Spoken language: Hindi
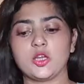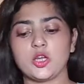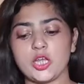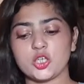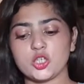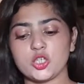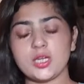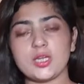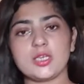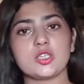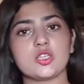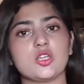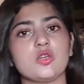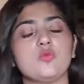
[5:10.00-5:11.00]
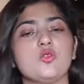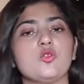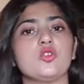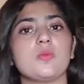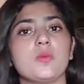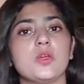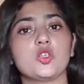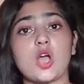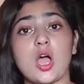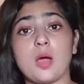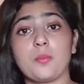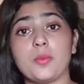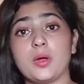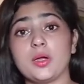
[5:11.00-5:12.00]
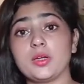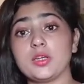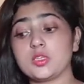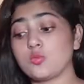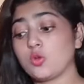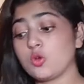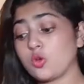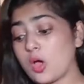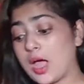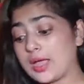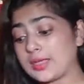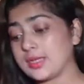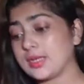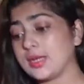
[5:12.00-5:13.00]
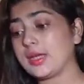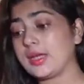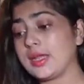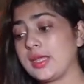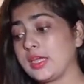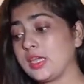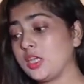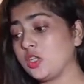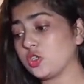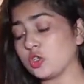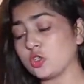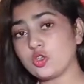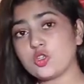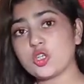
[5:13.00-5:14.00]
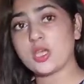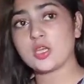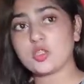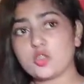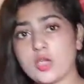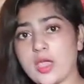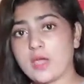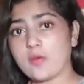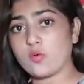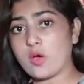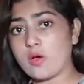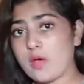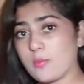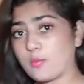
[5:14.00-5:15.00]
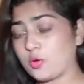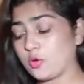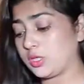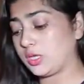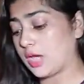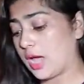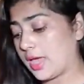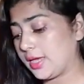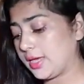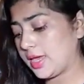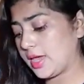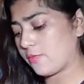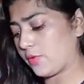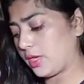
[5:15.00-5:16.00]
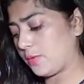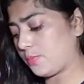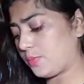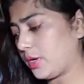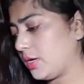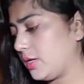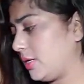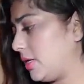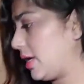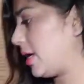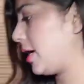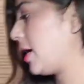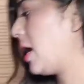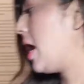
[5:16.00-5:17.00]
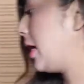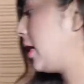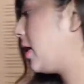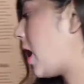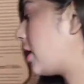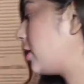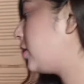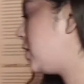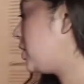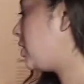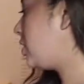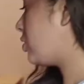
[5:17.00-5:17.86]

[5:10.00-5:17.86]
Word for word: नेशनल हिस्ट्री म्यूज़ियम है जहाँ पर इस मुल्क को हासिल करने की जदोजहद जो है वो आवाम को दिखाई गई है वहीं पर ये गांधी